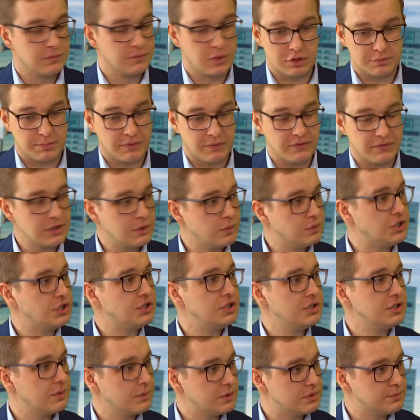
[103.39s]
odpowiednią
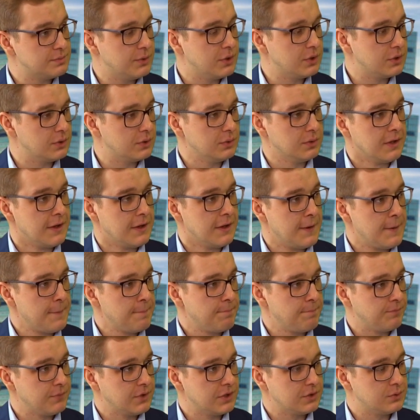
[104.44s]
dziedziną sportu,
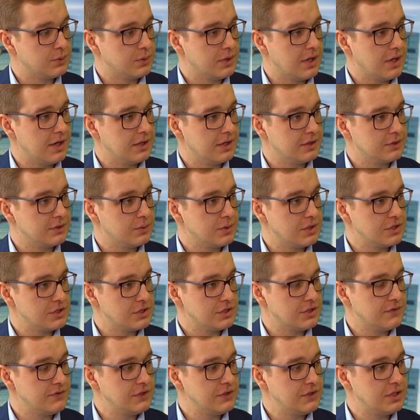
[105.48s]
mm, która, która
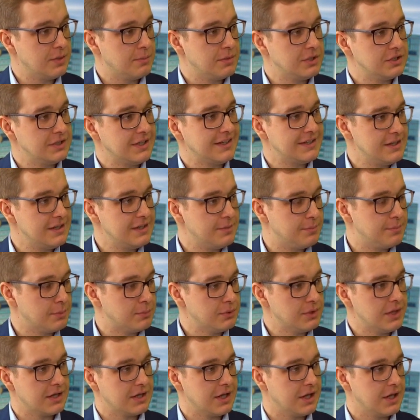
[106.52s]
rzeczywiście będzie na tyle
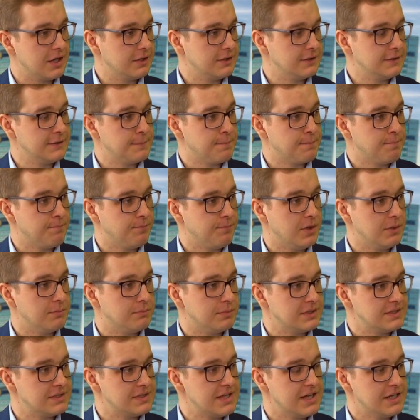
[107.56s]
popularna,
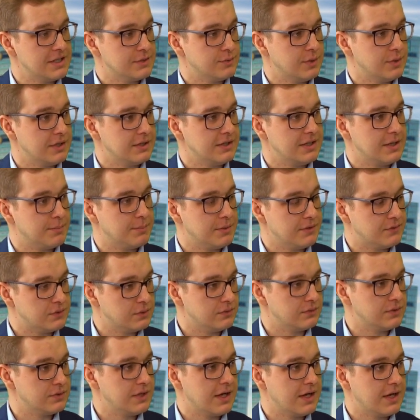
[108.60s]
by znalazła
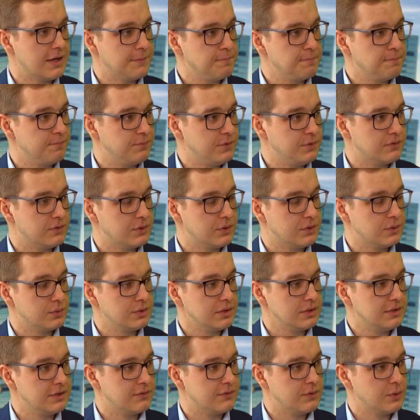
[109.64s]
nabywców na nową,
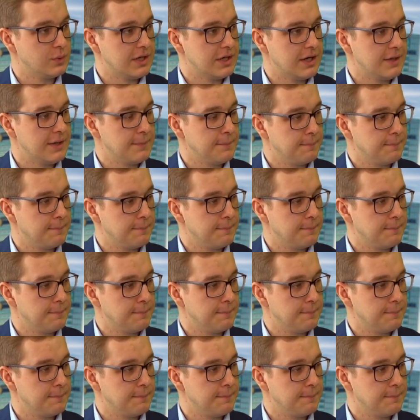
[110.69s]
nową grę.